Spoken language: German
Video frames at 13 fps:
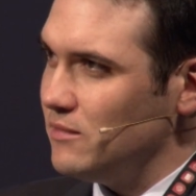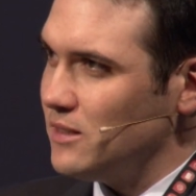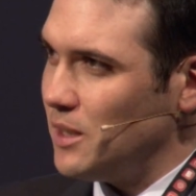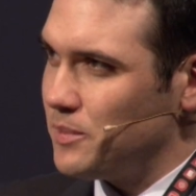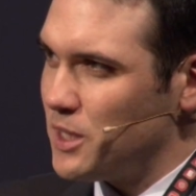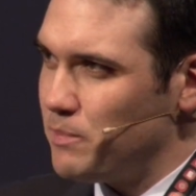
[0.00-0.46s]

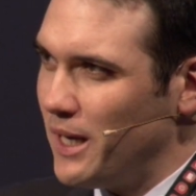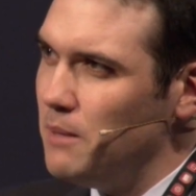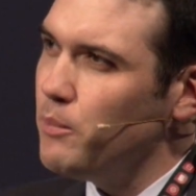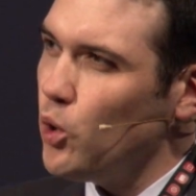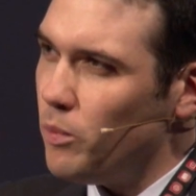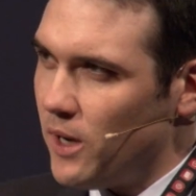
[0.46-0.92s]
Ich habe das bei
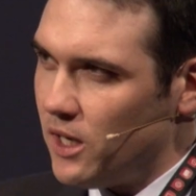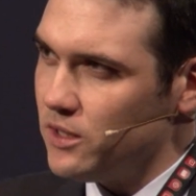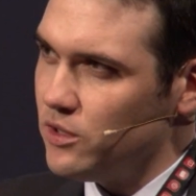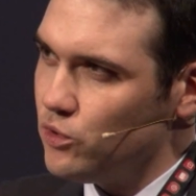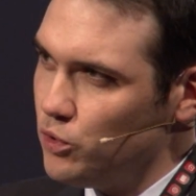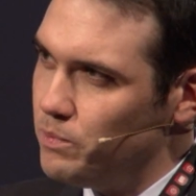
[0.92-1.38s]
ihm
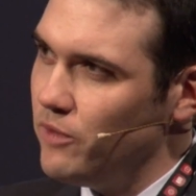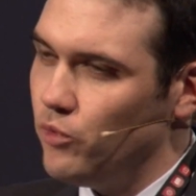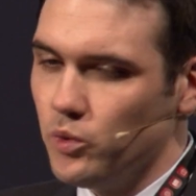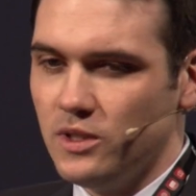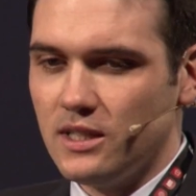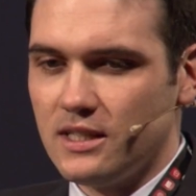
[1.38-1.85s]
beobachtet und
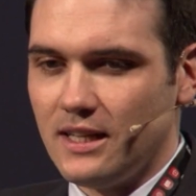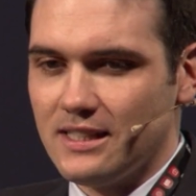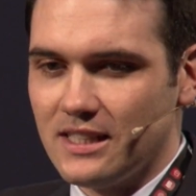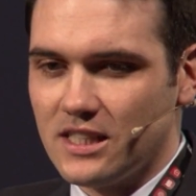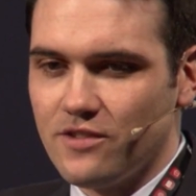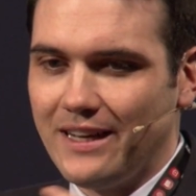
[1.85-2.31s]
bewundert,
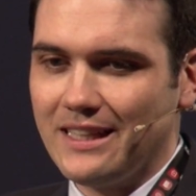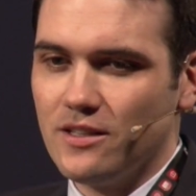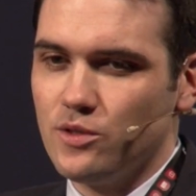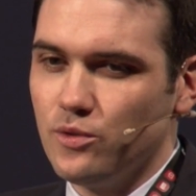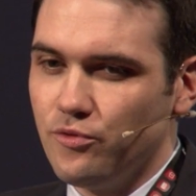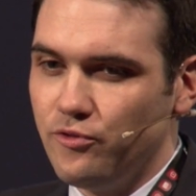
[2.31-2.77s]
als er
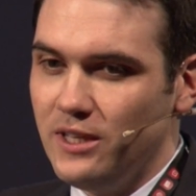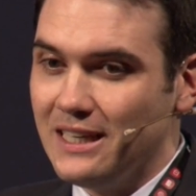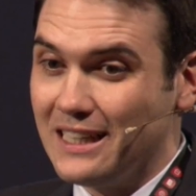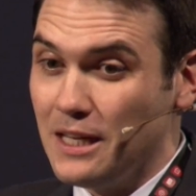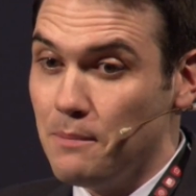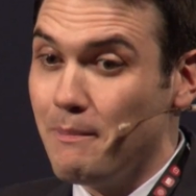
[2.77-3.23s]

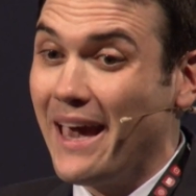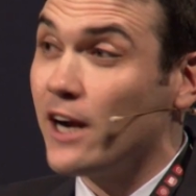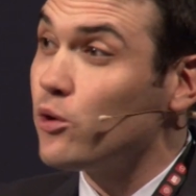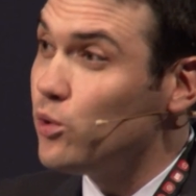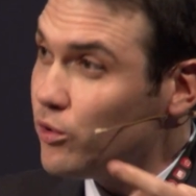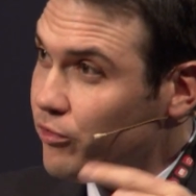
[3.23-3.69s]
2004 die
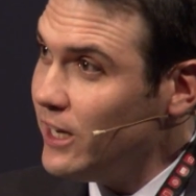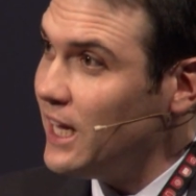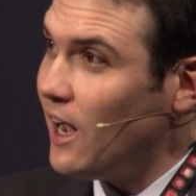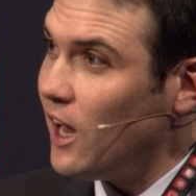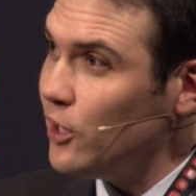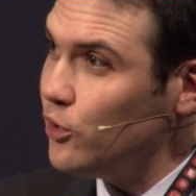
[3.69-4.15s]

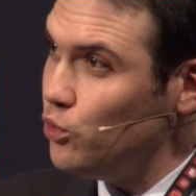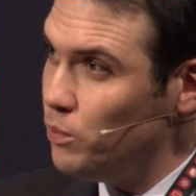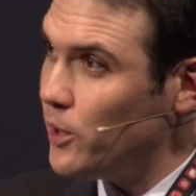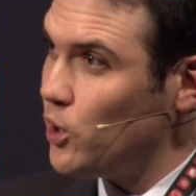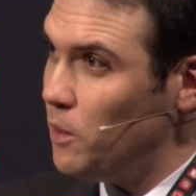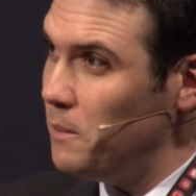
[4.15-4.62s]
Merkur-Filialen
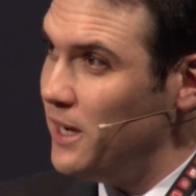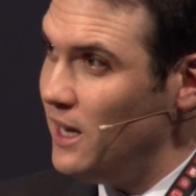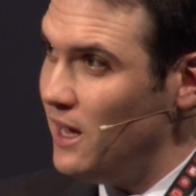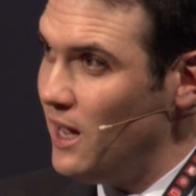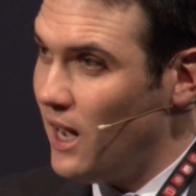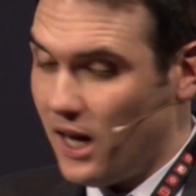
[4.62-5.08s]

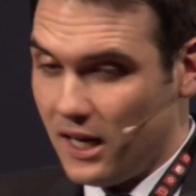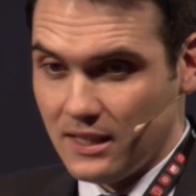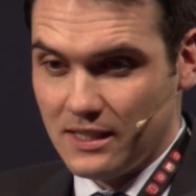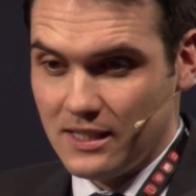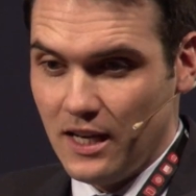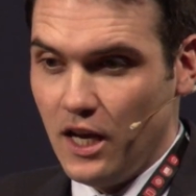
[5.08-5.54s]
übernommen
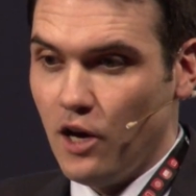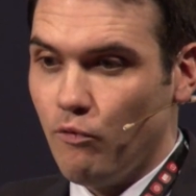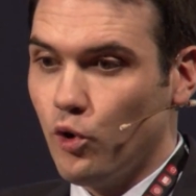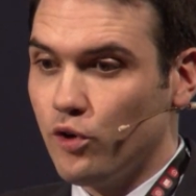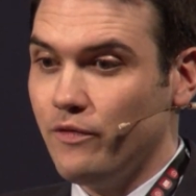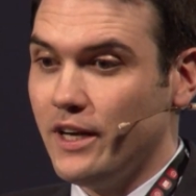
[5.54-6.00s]
hat,
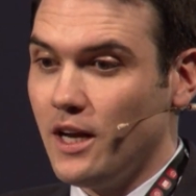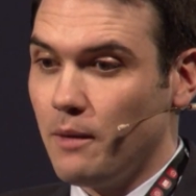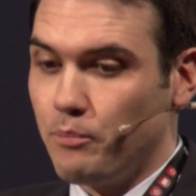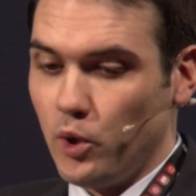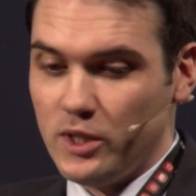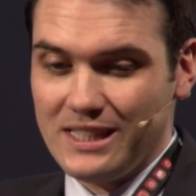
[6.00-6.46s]
wurden wir ja
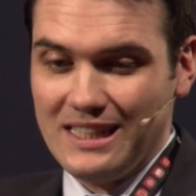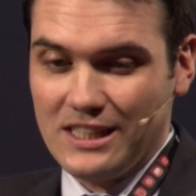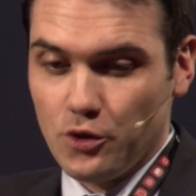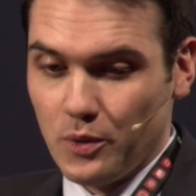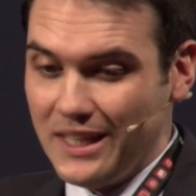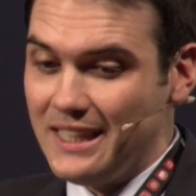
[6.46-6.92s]

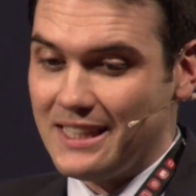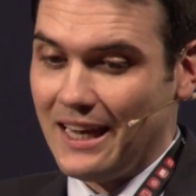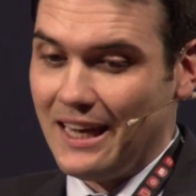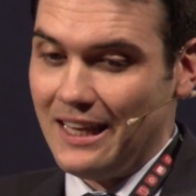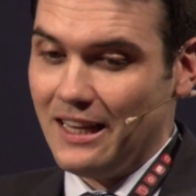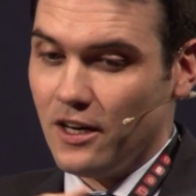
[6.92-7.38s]
plötzlich
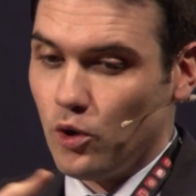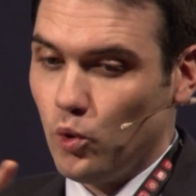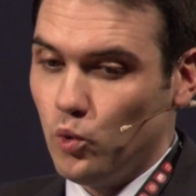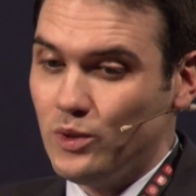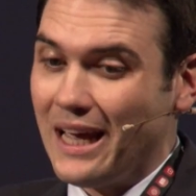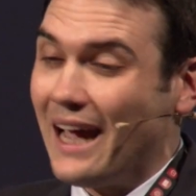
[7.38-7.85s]
Retailer
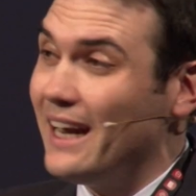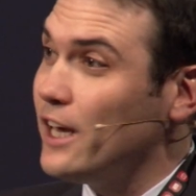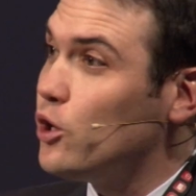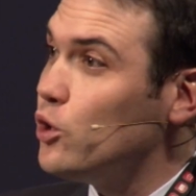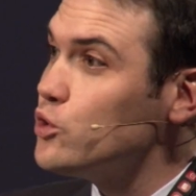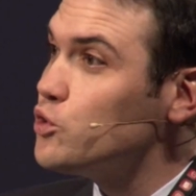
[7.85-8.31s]
und
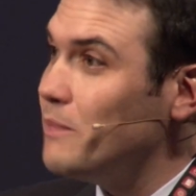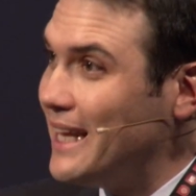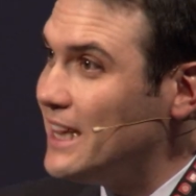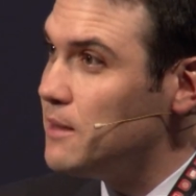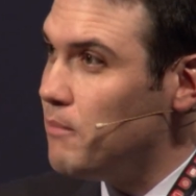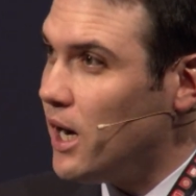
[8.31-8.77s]
eine
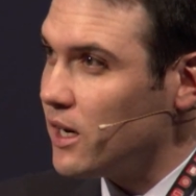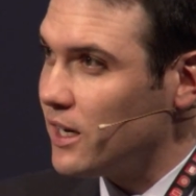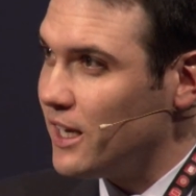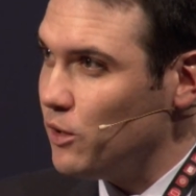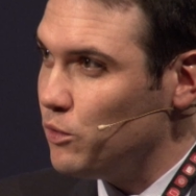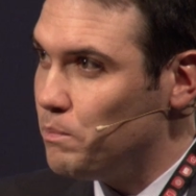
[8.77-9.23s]

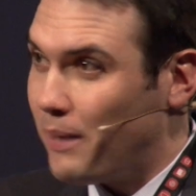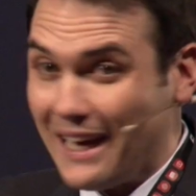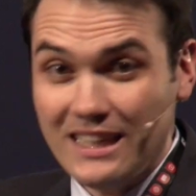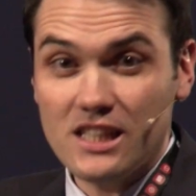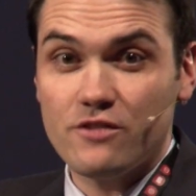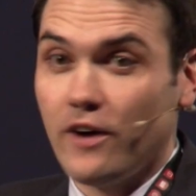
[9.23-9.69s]
Konsumentenmarke. Und
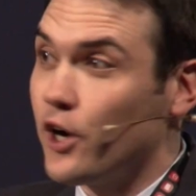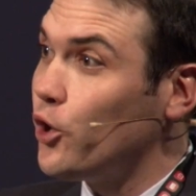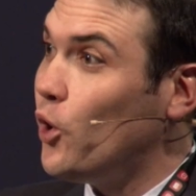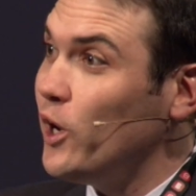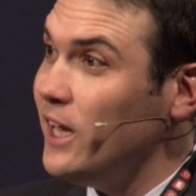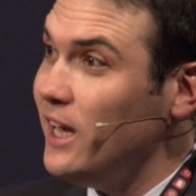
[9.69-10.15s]
beides war
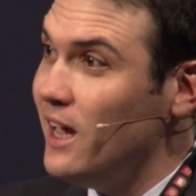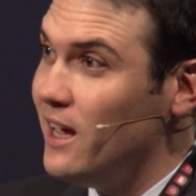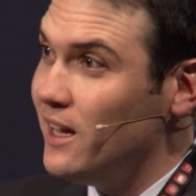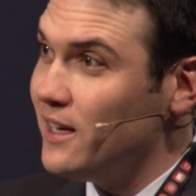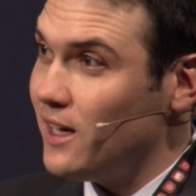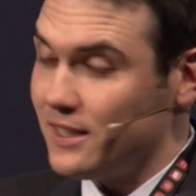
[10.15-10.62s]
neu,
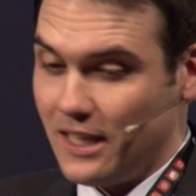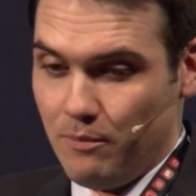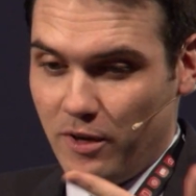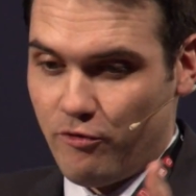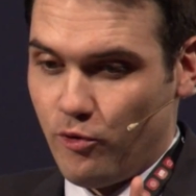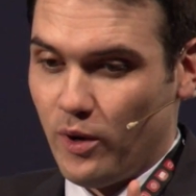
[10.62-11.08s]

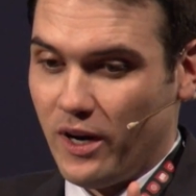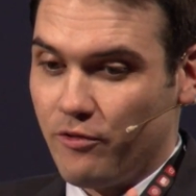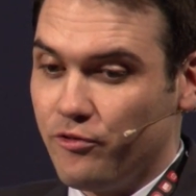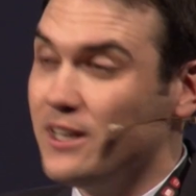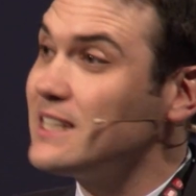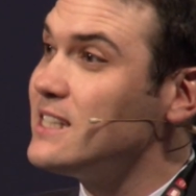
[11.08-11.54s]
nachdem wir vorher
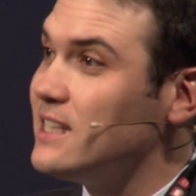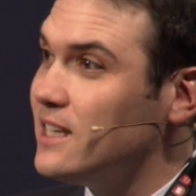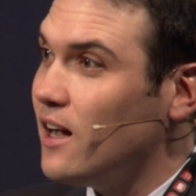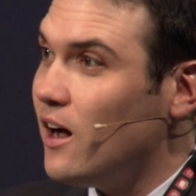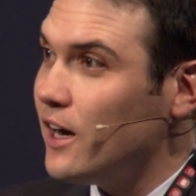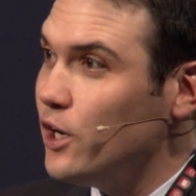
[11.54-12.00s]
40
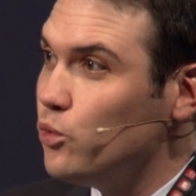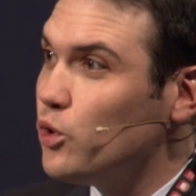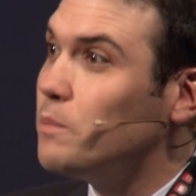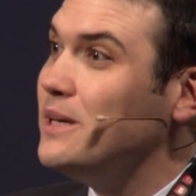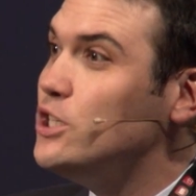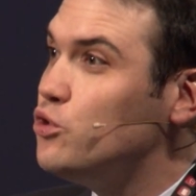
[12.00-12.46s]
Jahre
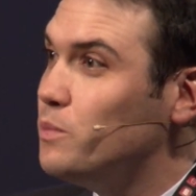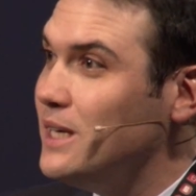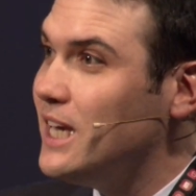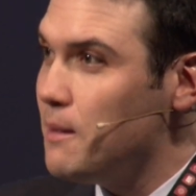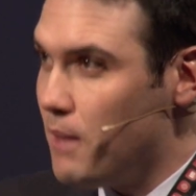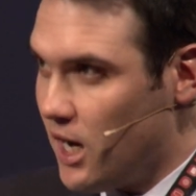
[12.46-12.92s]
nur
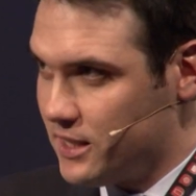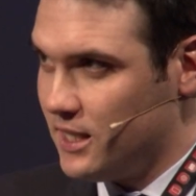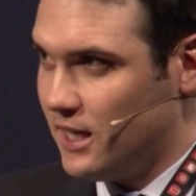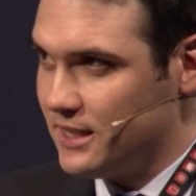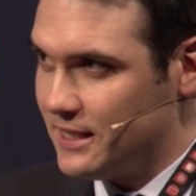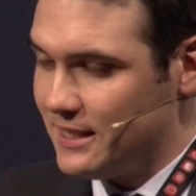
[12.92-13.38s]
B2B
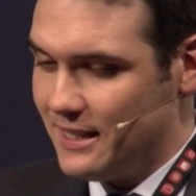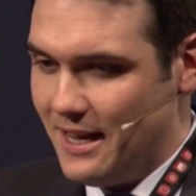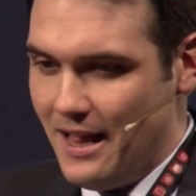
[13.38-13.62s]
gemacht hatten.